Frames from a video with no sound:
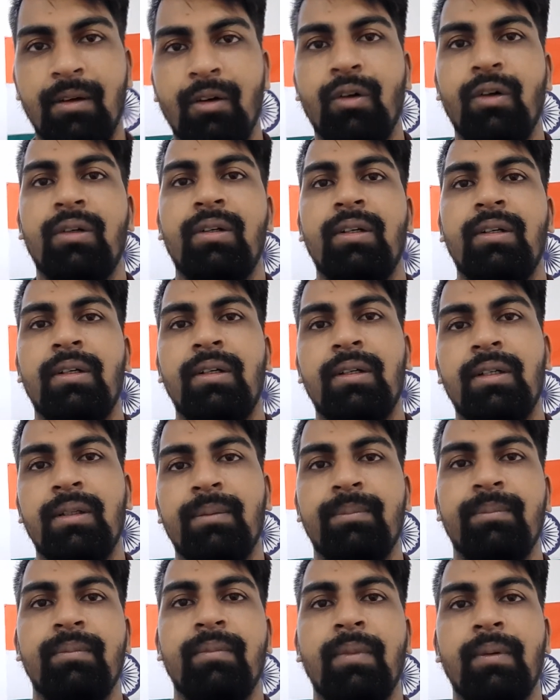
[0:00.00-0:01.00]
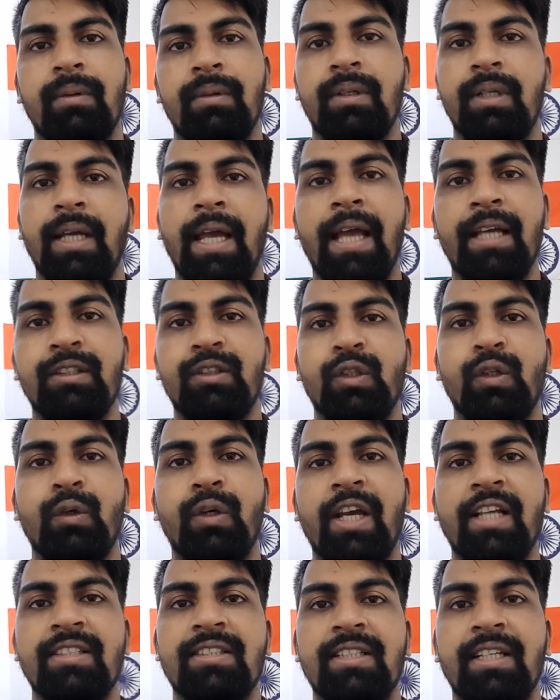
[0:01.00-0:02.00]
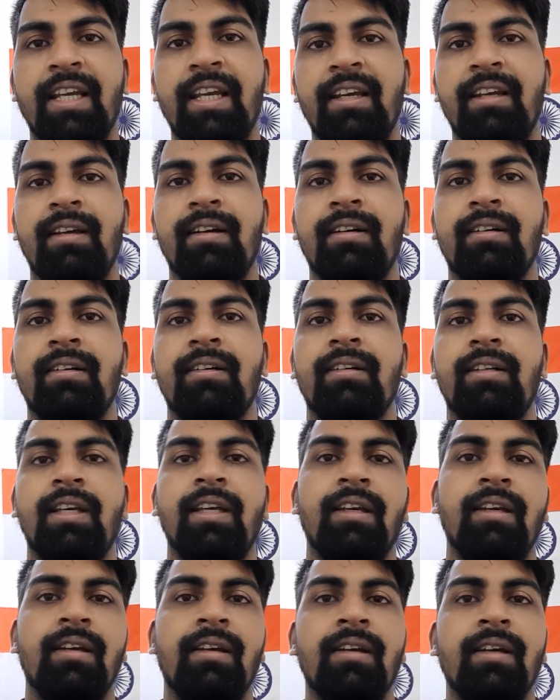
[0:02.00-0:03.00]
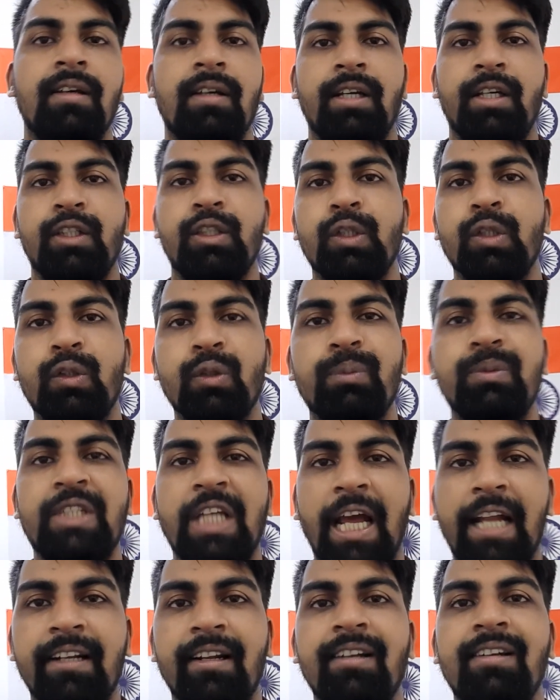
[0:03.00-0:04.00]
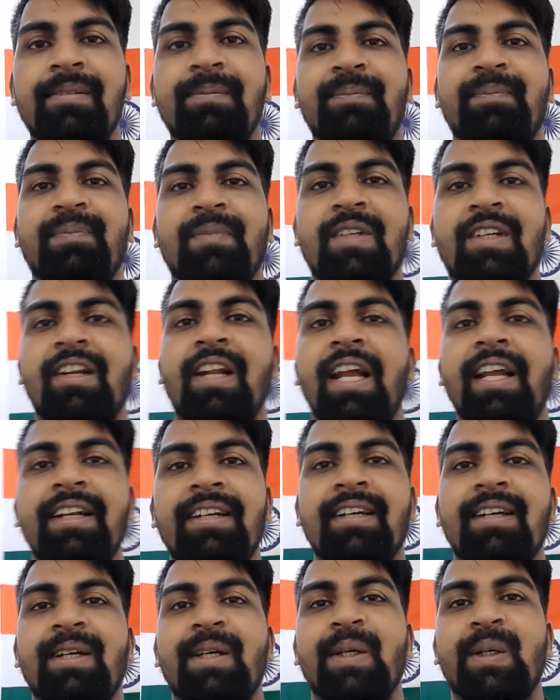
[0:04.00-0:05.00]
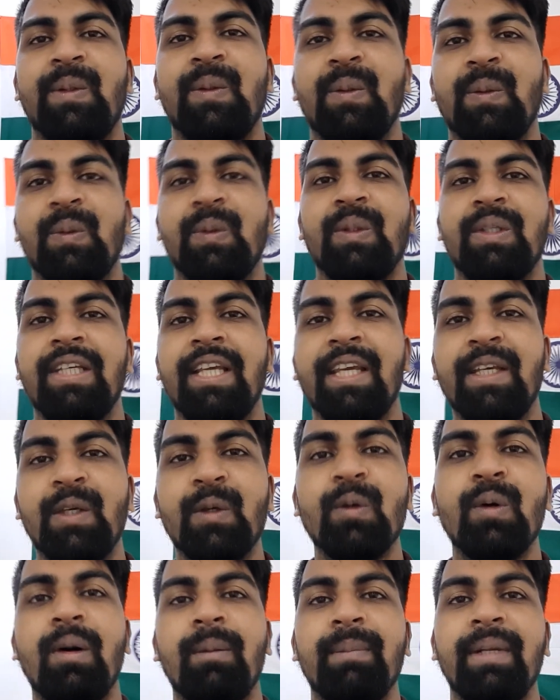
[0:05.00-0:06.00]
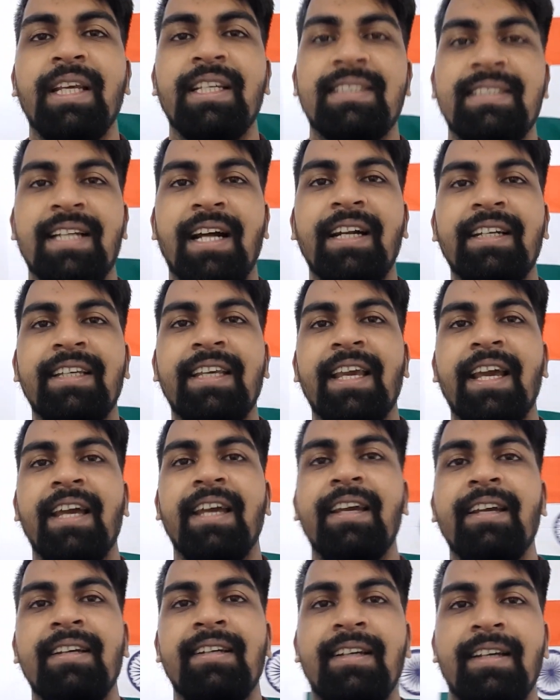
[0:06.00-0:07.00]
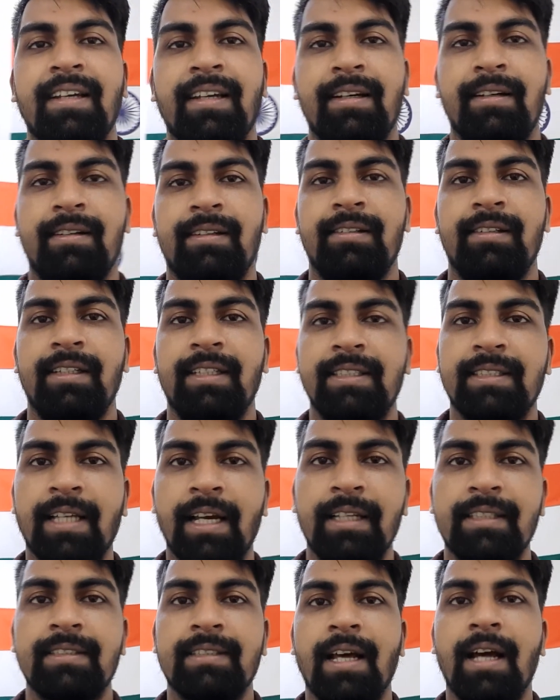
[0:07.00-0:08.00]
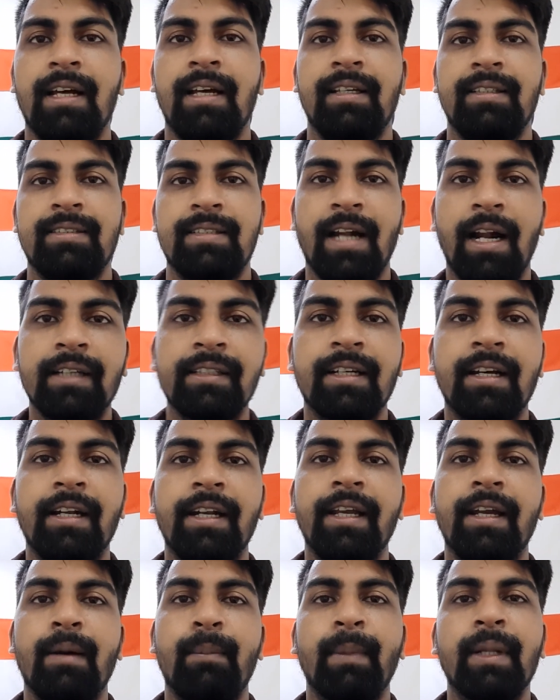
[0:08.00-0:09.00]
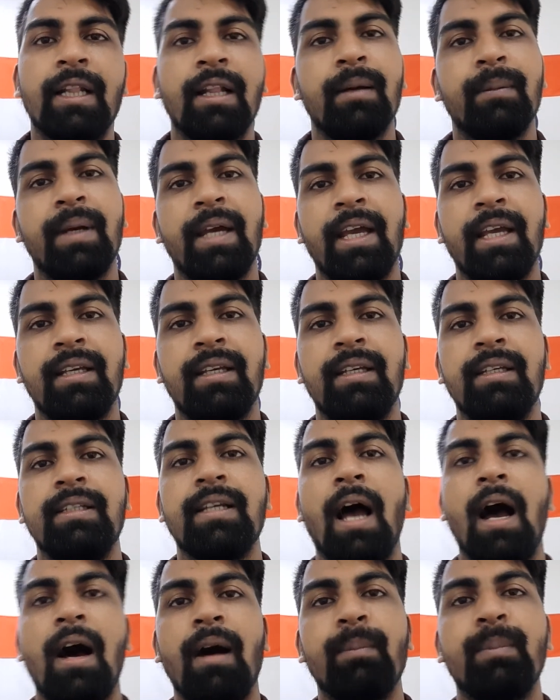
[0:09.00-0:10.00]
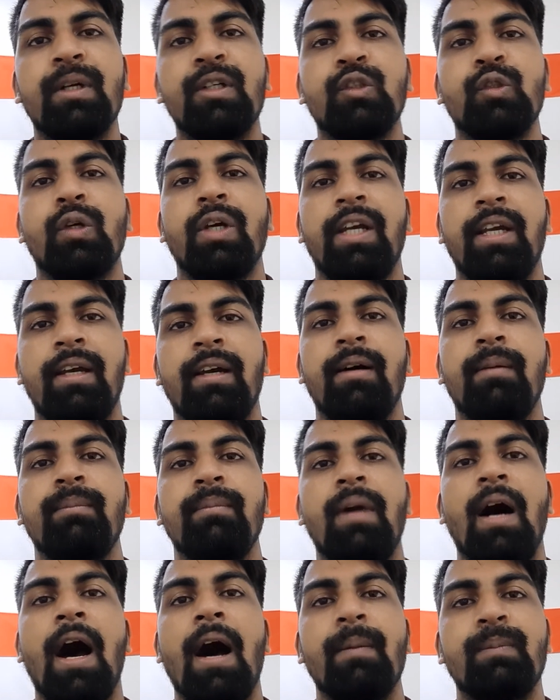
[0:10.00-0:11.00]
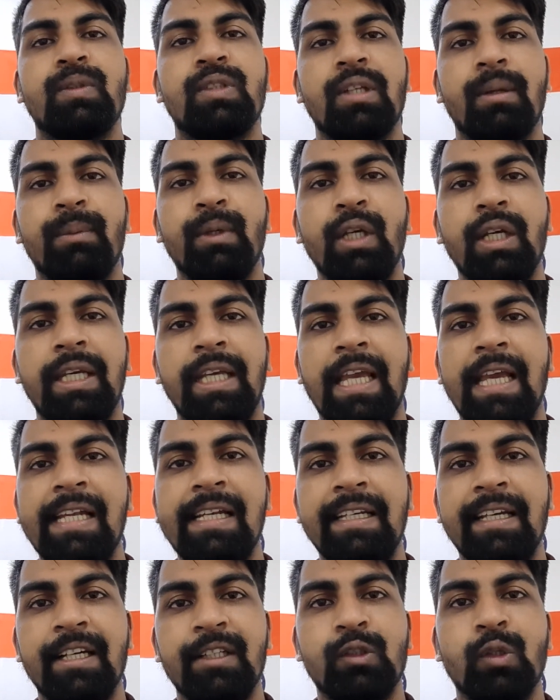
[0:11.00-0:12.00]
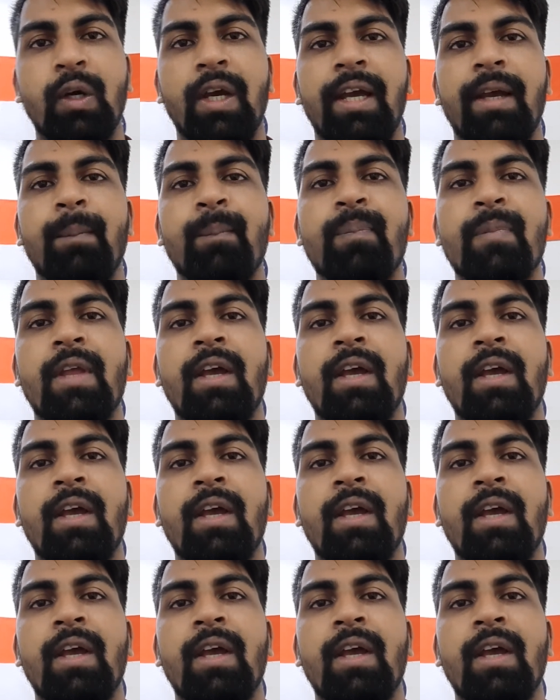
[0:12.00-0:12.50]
और एज यू कैन से कि यूट्यूब चैनल राइट तो ये क्यों हमने स्टार्ट किया है uh, इसका स्टार्ट करने का मतलब है कि यहाँ पर जो है हम आप सभी के लिए जो है